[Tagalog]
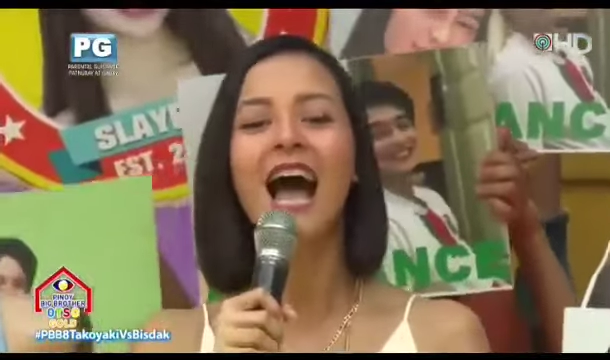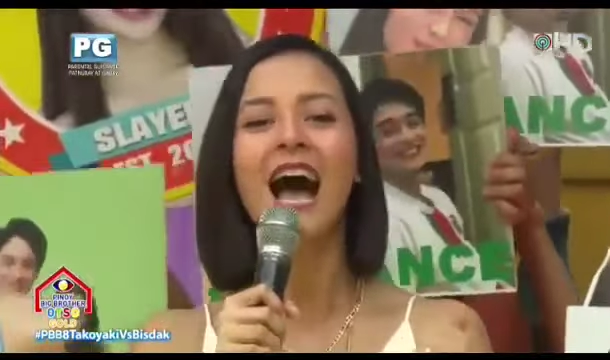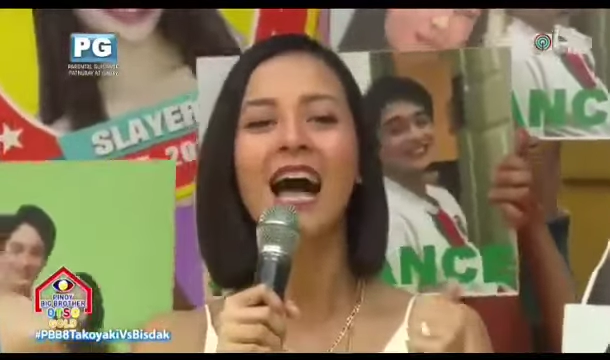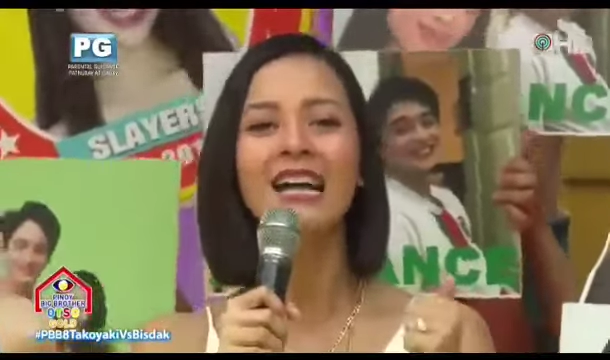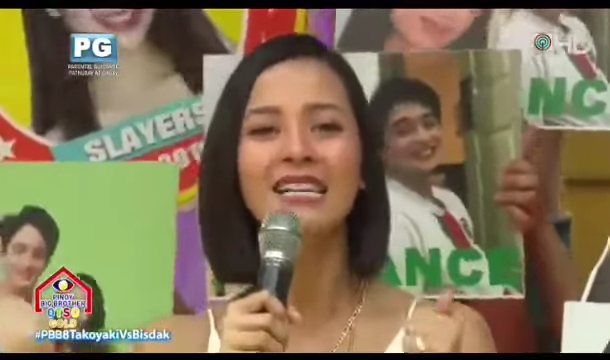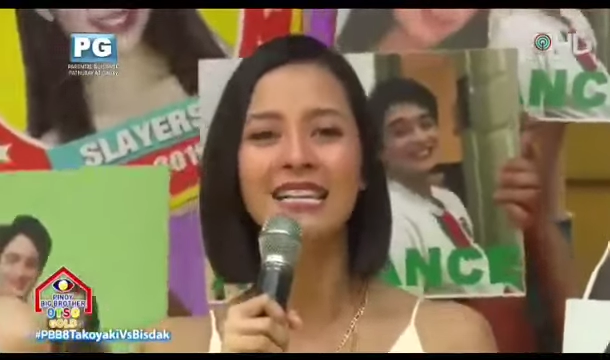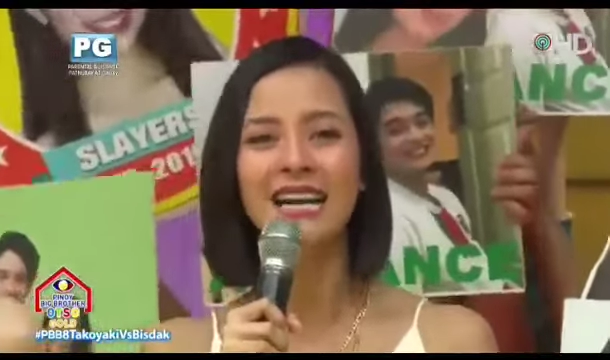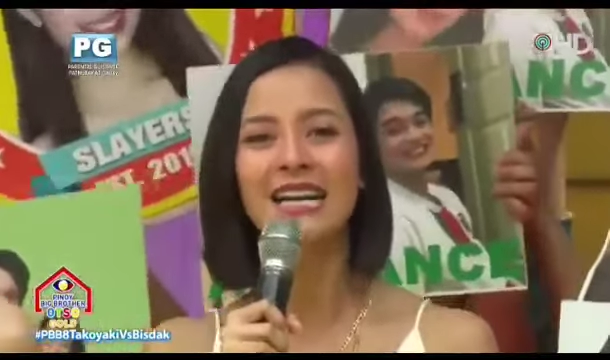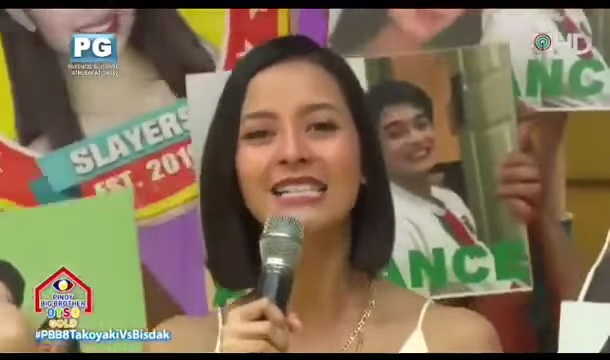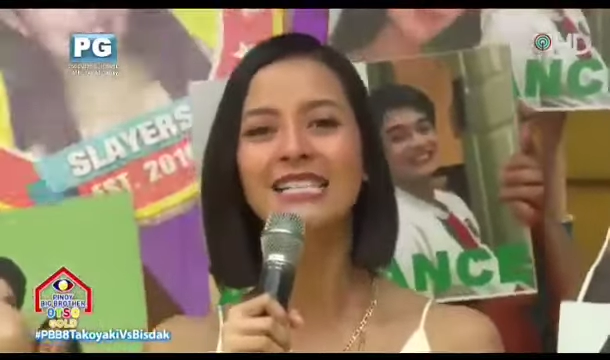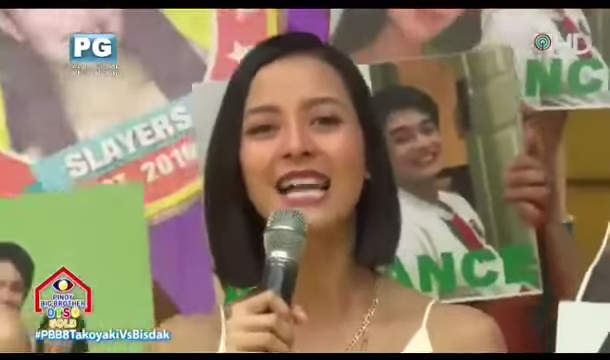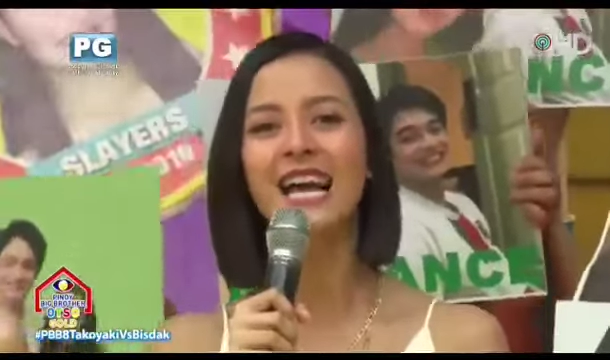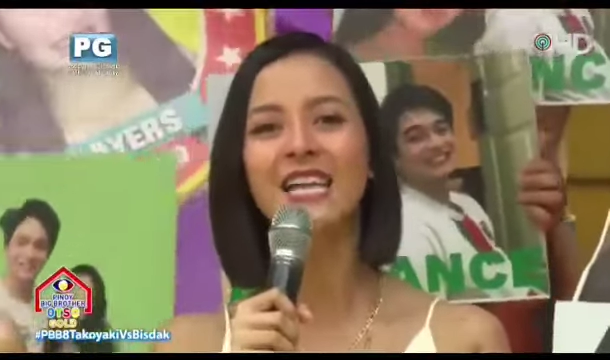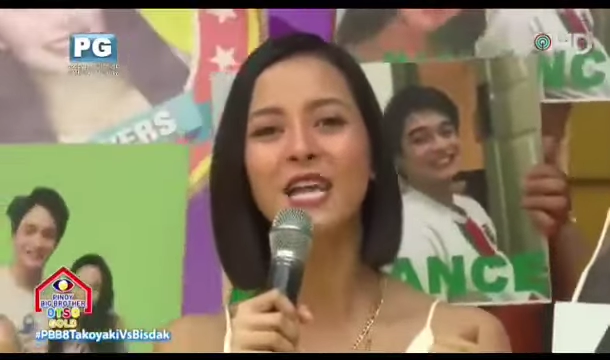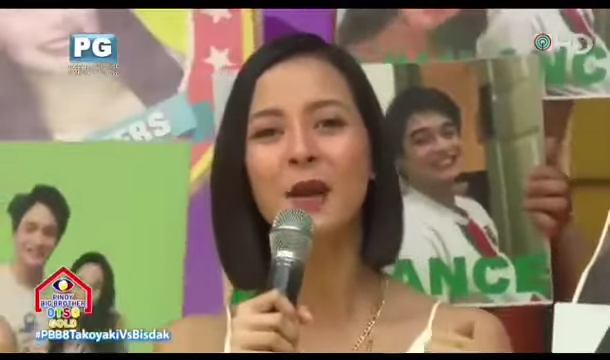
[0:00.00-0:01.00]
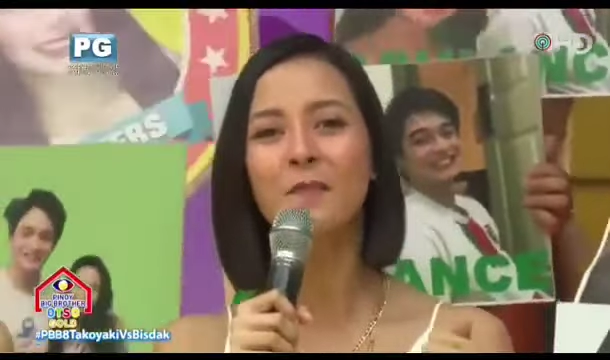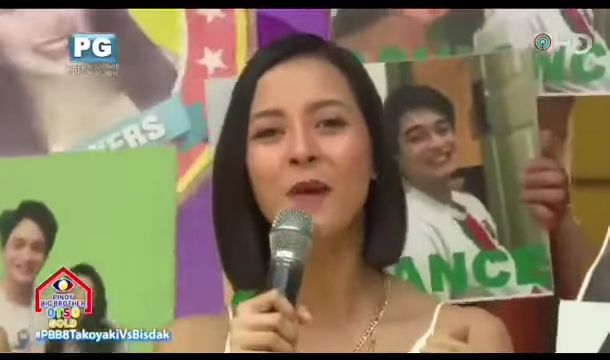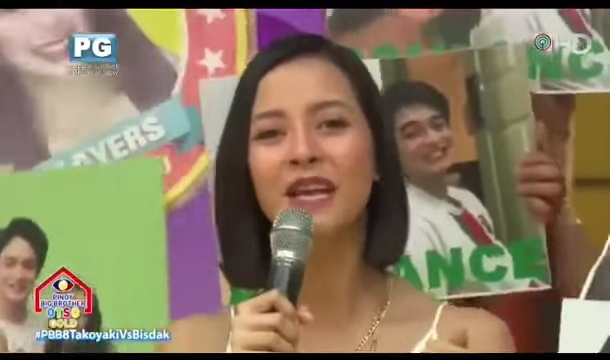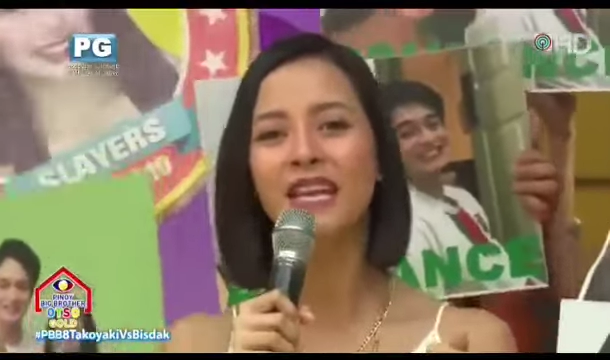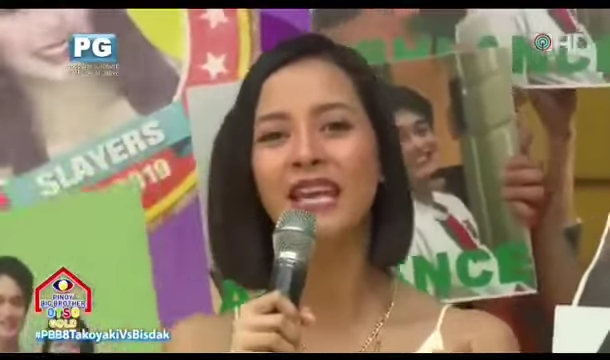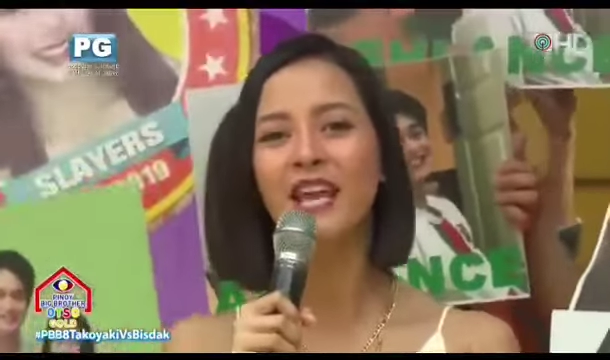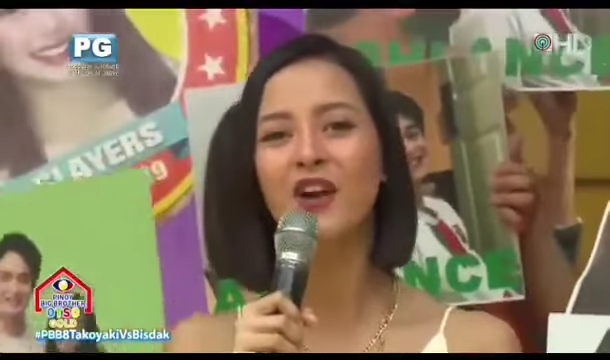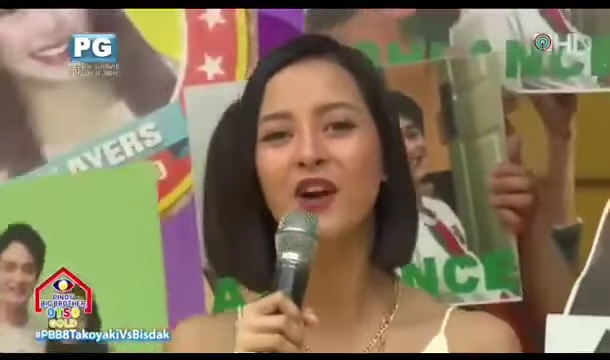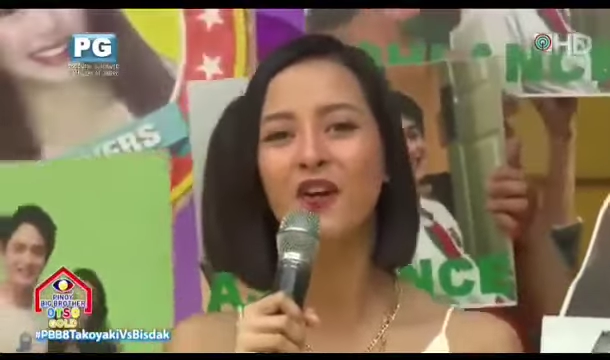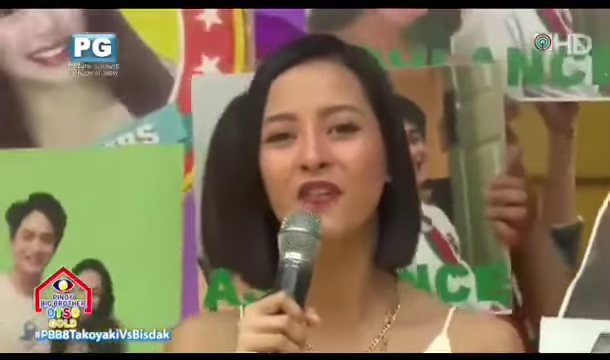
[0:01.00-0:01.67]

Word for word: hanggang sa kanyang pagiging